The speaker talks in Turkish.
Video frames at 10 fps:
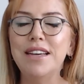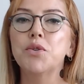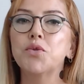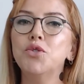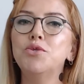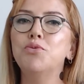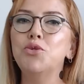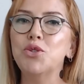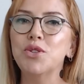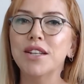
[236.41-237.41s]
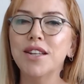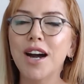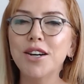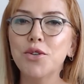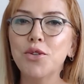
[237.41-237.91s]
Koç burcundan
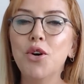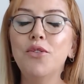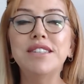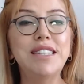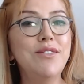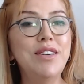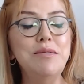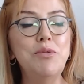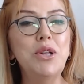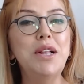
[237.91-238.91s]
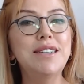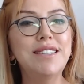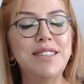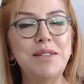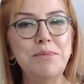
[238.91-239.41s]
ayrılıyor ve sevgili boğalar
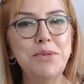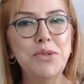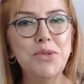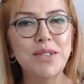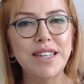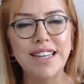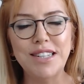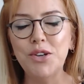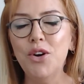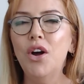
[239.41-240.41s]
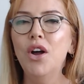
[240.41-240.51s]
sizin burcunuza geçiyor.